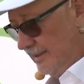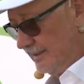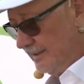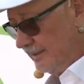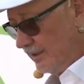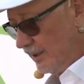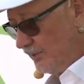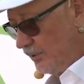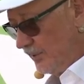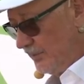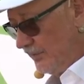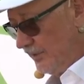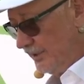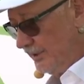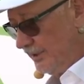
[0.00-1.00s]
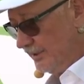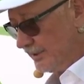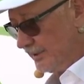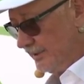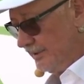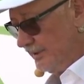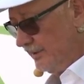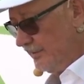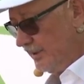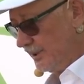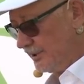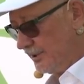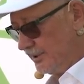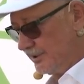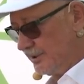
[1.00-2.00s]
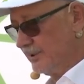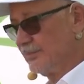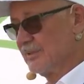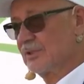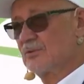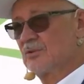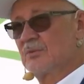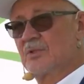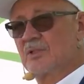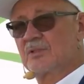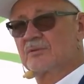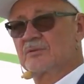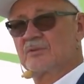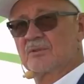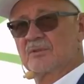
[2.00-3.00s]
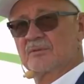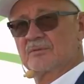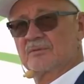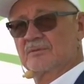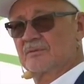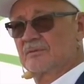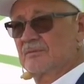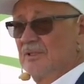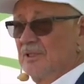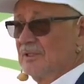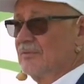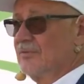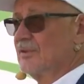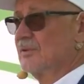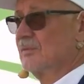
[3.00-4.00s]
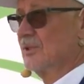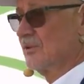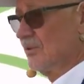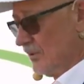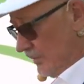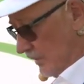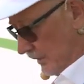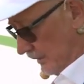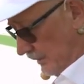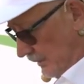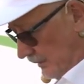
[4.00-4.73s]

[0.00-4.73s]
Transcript: и снизила объем инвестиций не меньше, чем на 100 миллионов долларов. Это форс-мажор был.